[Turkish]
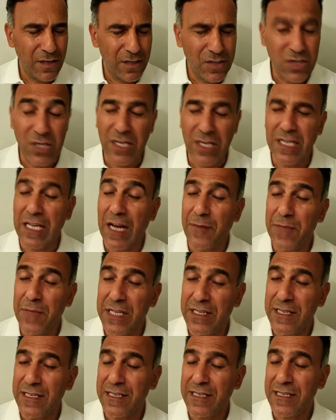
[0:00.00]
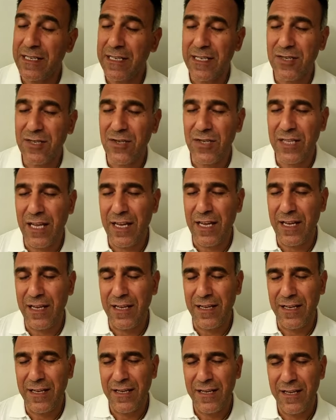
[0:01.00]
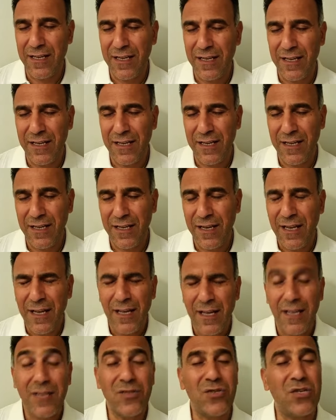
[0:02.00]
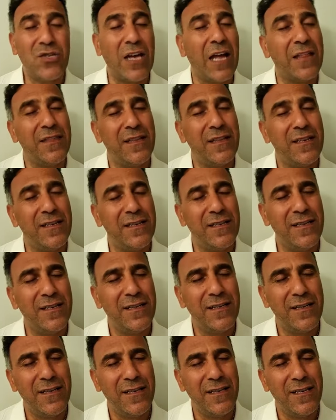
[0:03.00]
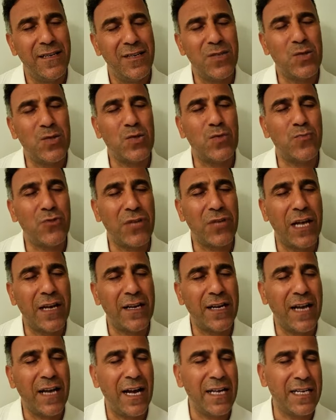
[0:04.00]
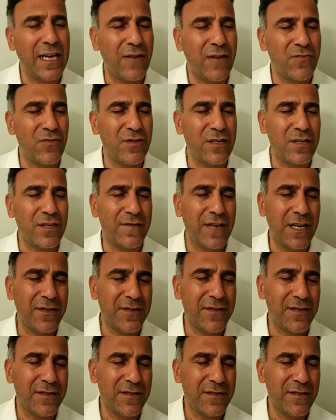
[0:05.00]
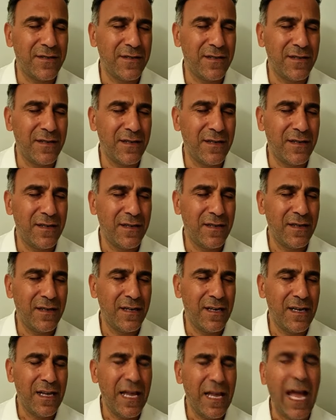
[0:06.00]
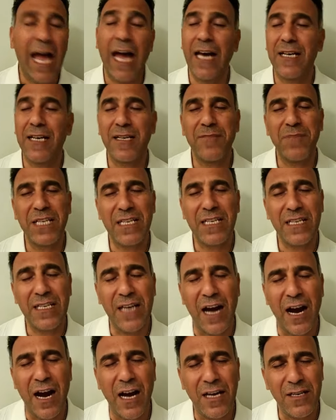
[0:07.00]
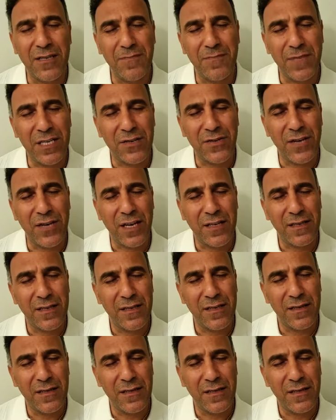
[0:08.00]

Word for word: çiğ damlalarının içinde canlı zümrüdanka yavruları var. Her biri ayrı bir renk.